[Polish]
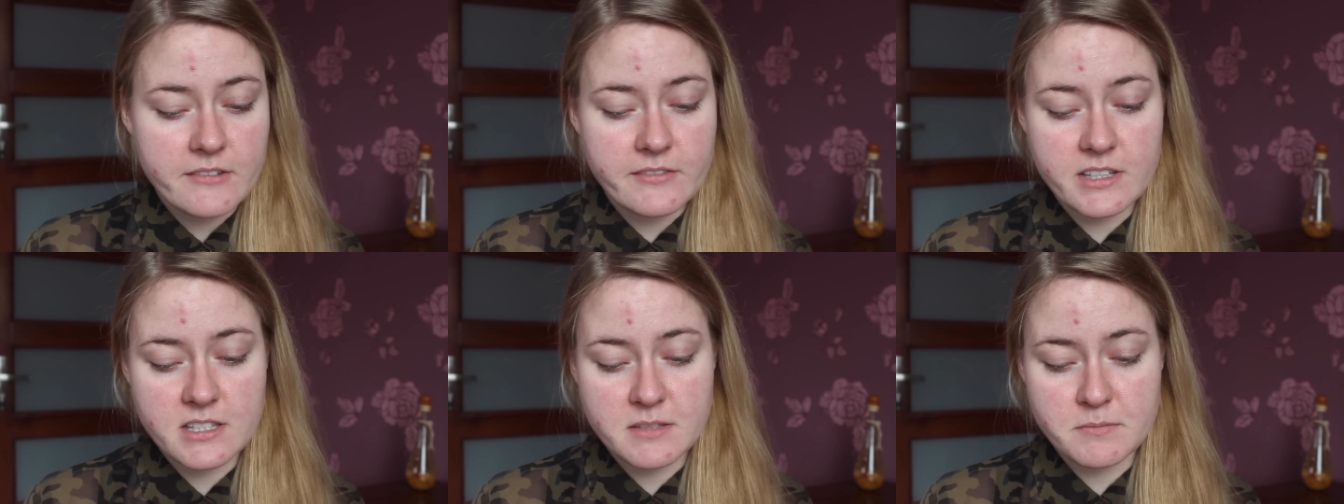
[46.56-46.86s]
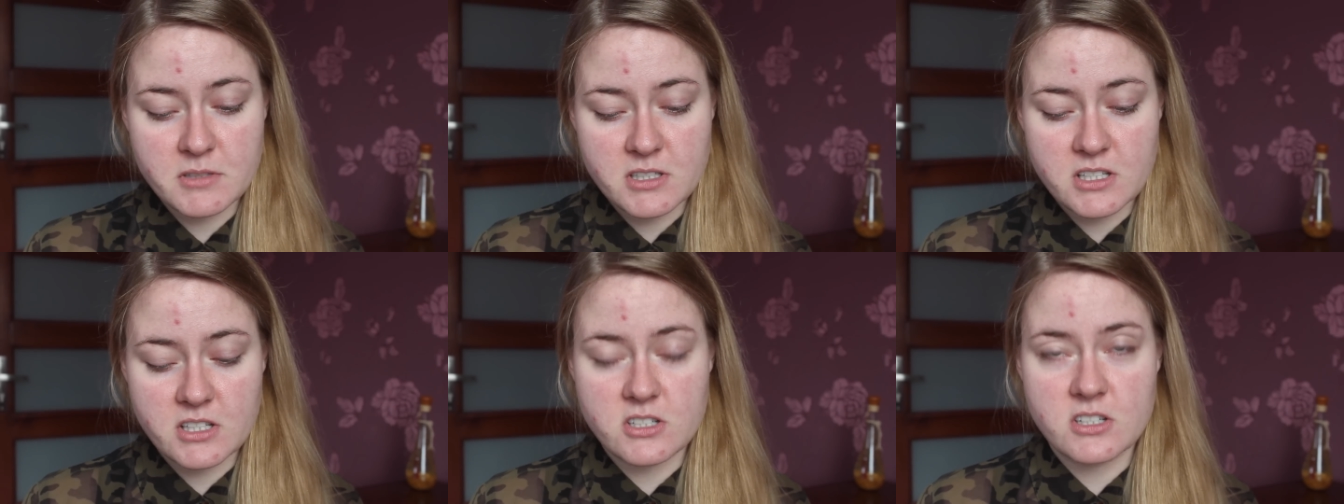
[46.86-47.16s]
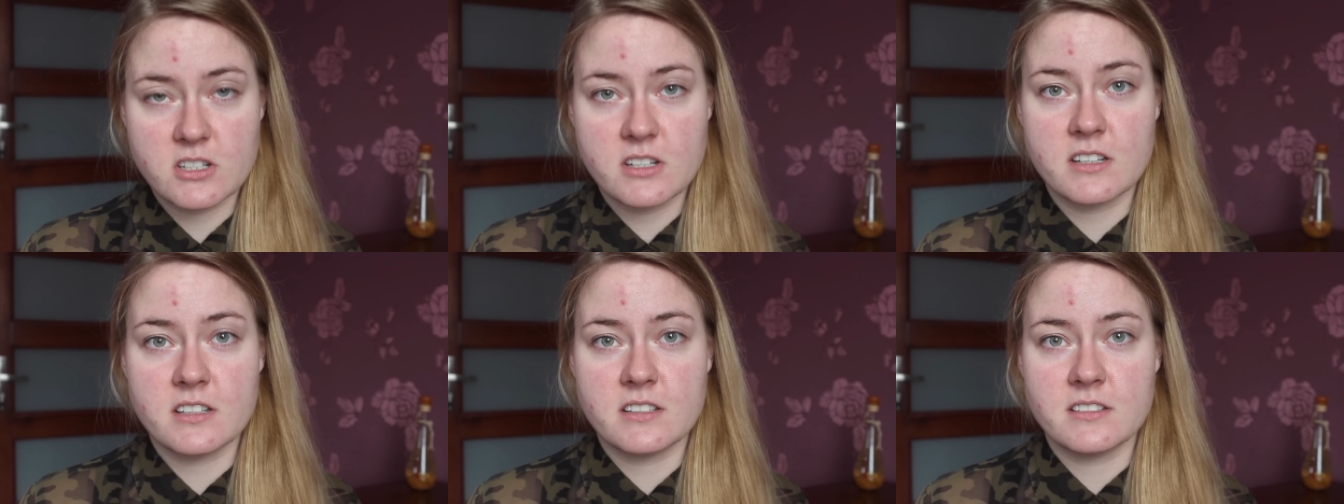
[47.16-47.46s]
więc myślę,
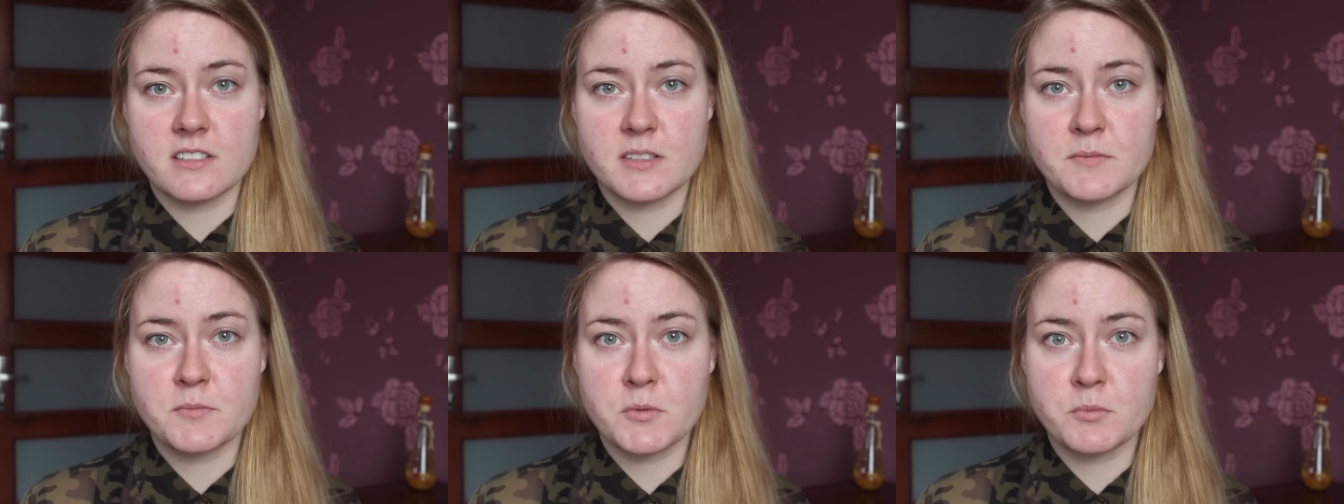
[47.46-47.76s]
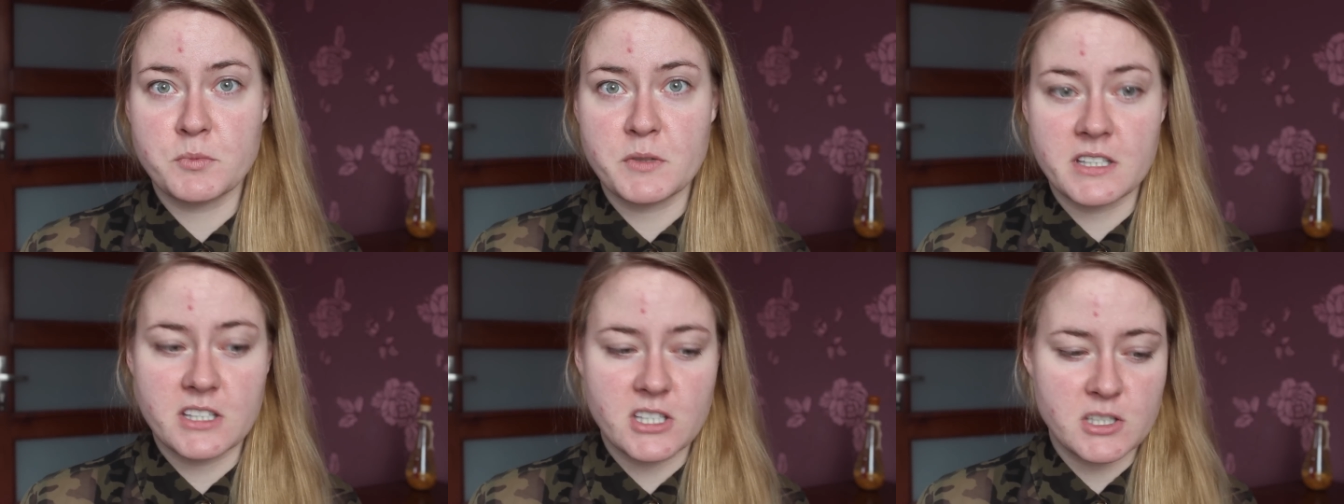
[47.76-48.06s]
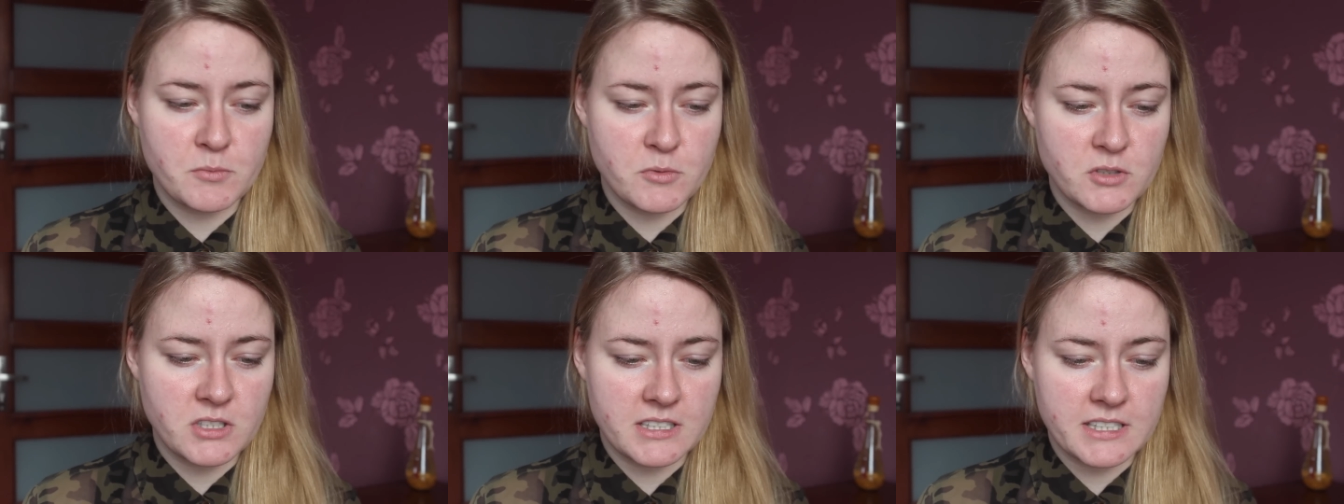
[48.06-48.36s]
że z próbki
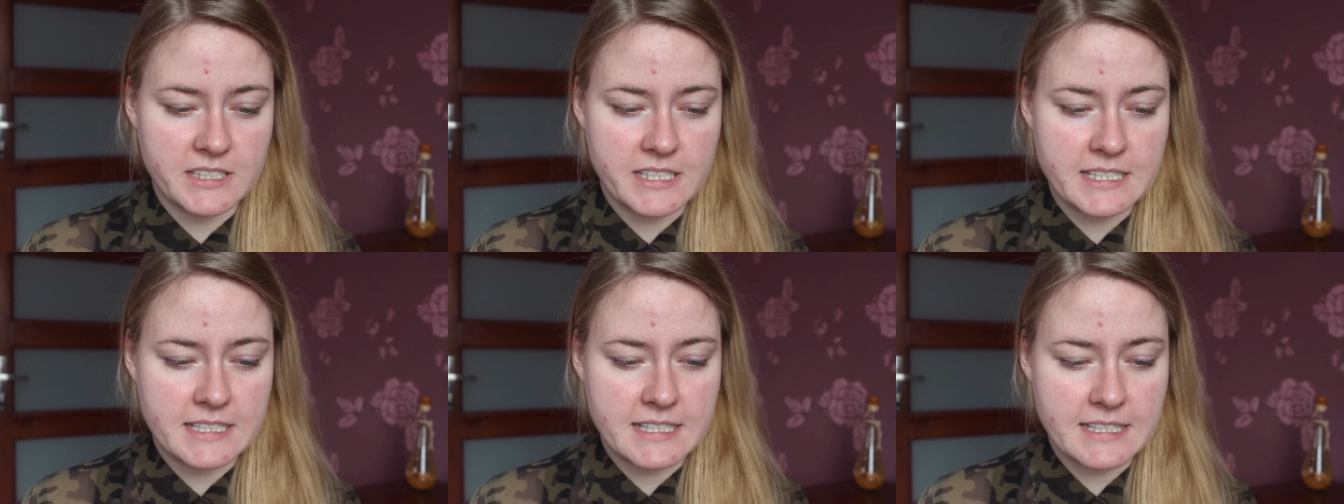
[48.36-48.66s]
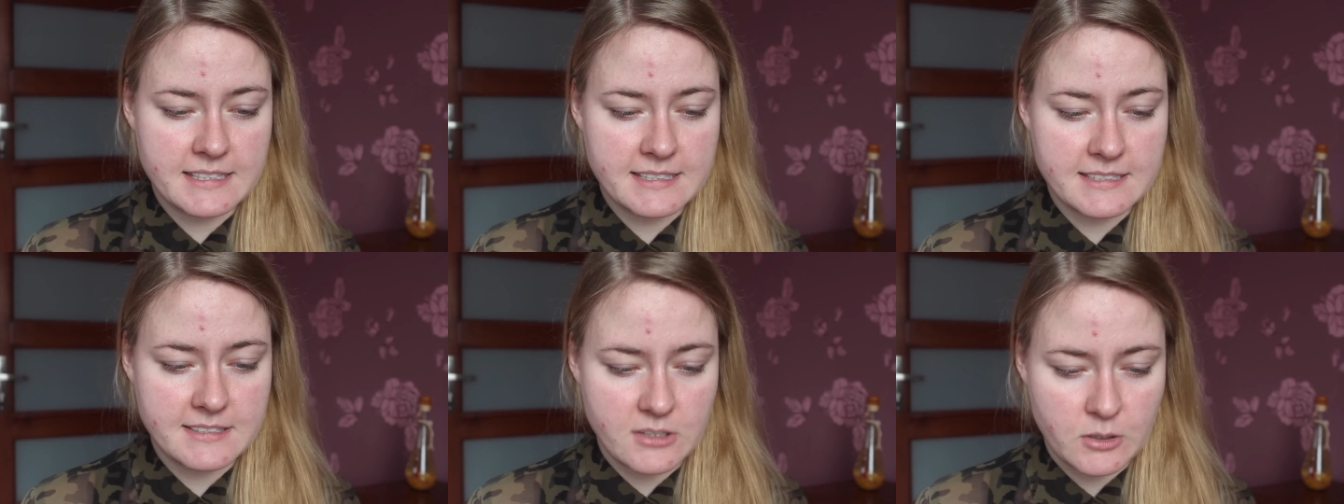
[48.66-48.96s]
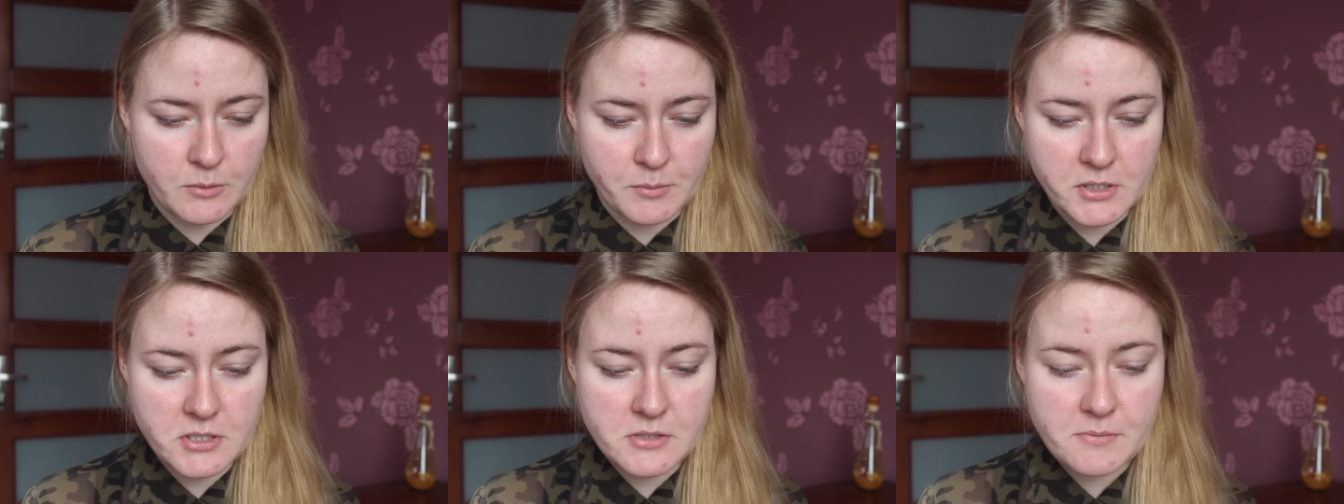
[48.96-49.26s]
też można taki test
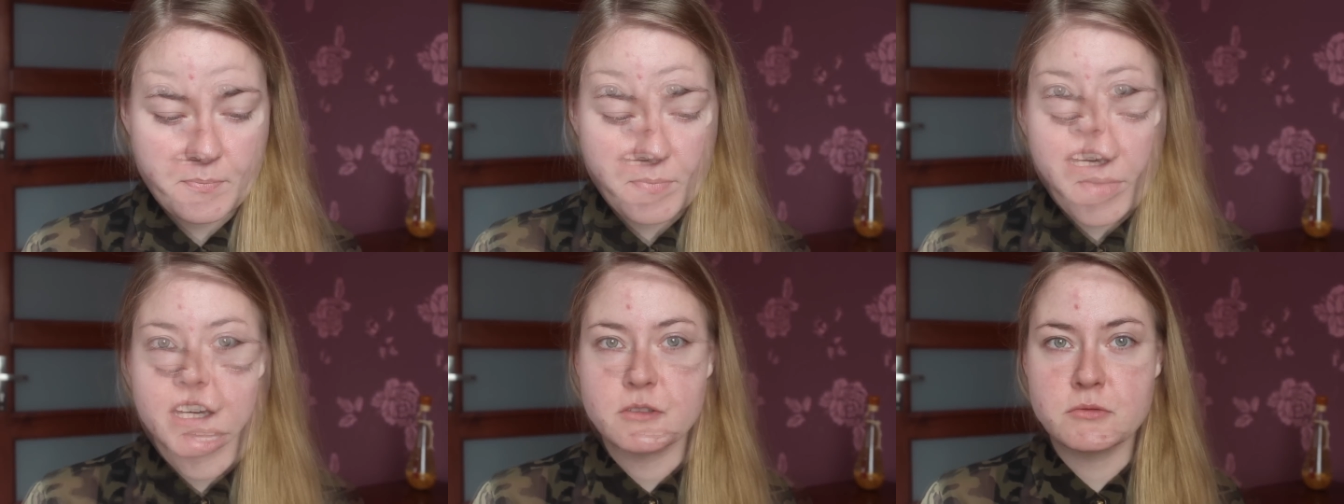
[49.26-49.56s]
zrobić.